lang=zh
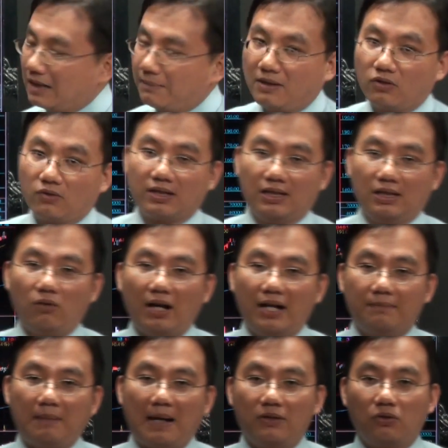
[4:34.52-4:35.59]
它一百九十一块
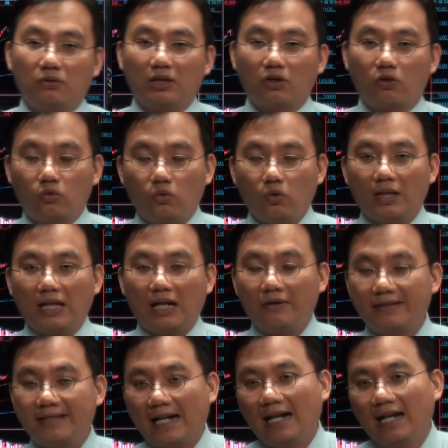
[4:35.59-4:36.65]
盘中的最高
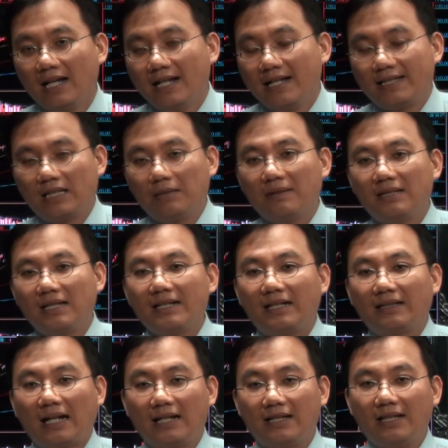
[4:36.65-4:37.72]
价，基本上来
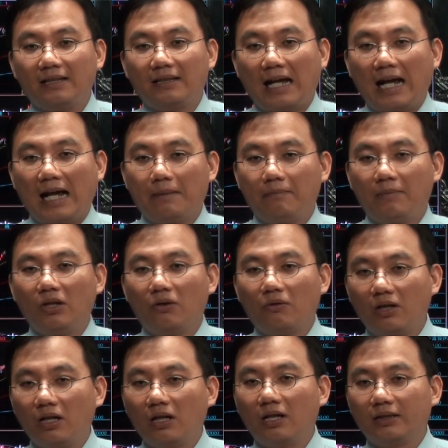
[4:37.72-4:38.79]
讲，台积电还没有
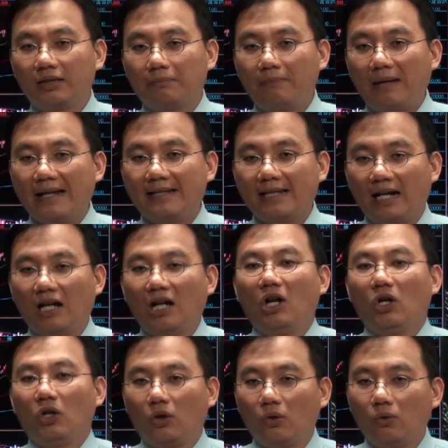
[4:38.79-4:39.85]
任何的败相。
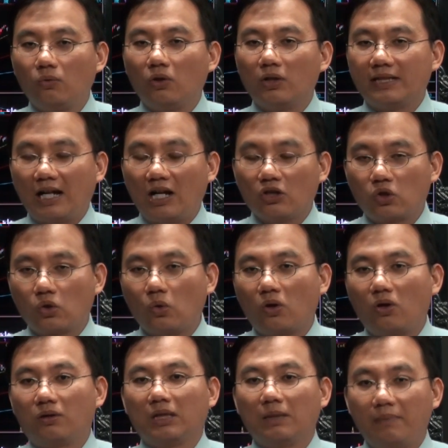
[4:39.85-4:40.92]
如果想要做
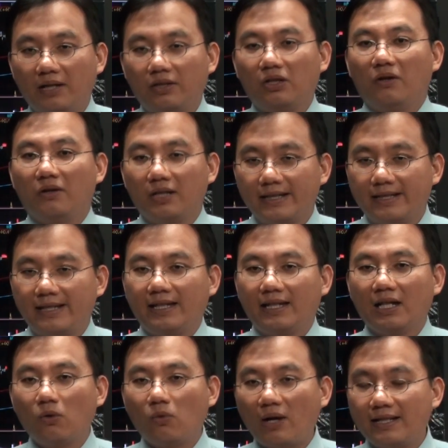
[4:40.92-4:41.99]
空的朋友，
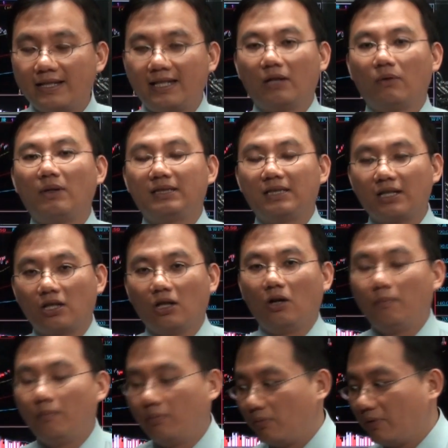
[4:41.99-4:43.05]
千万千万这时候
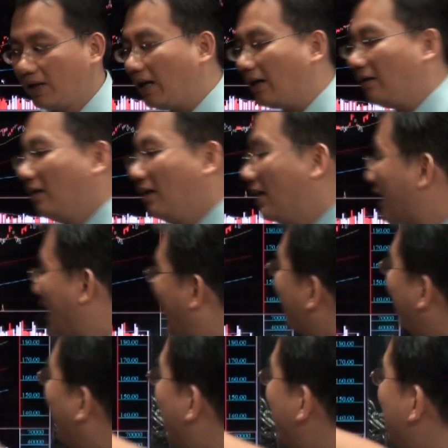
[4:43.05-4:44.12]
不要看
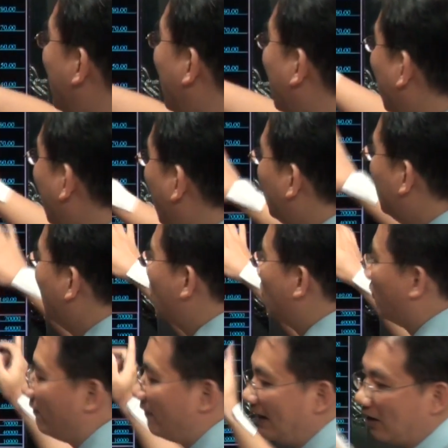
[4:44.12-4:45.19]
它涨高的
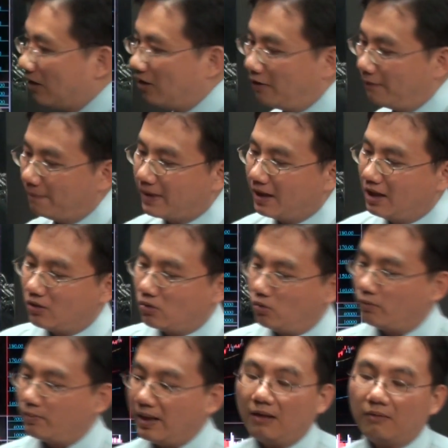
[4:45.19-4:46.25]
去放空。
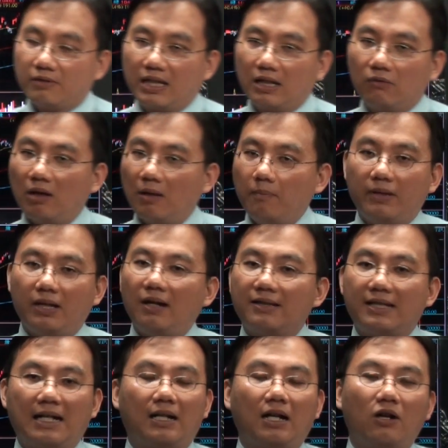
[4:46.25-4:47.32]
股票千万不要
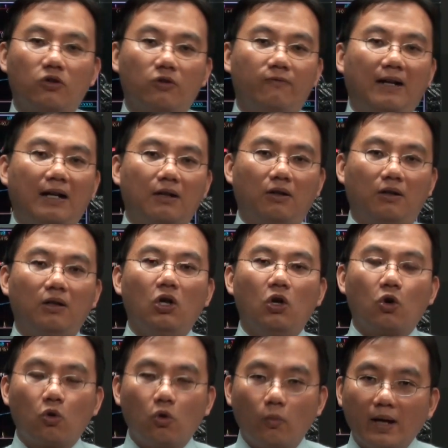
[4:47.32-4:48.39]
涨高去放空，
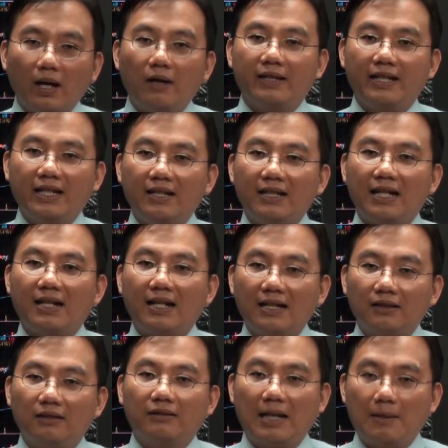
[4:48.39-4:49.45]
股票应该
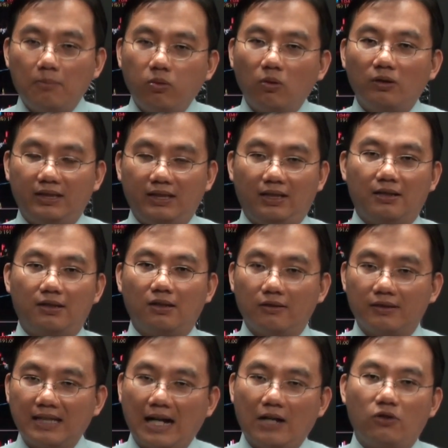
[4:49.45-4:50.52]
看到它破底的时候
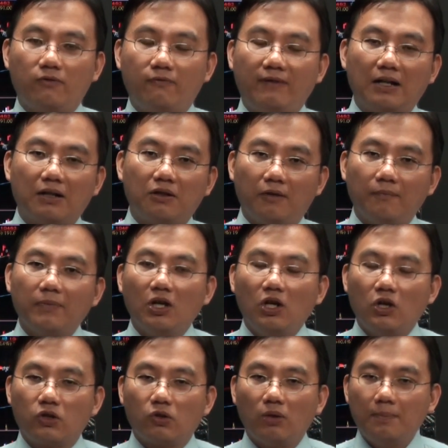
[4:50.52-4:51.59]
才去放空。
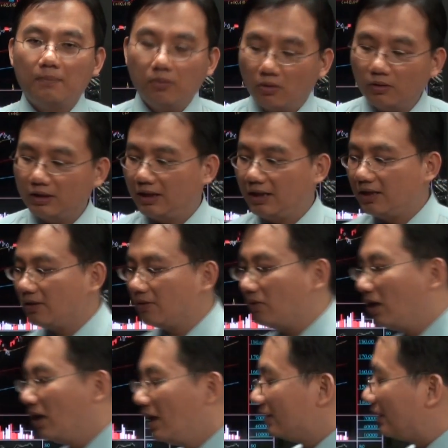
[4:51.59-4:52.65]
所谓破底，意思就是
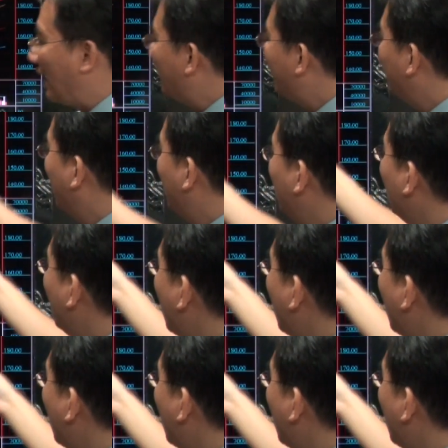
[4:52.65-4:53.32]
说它跌破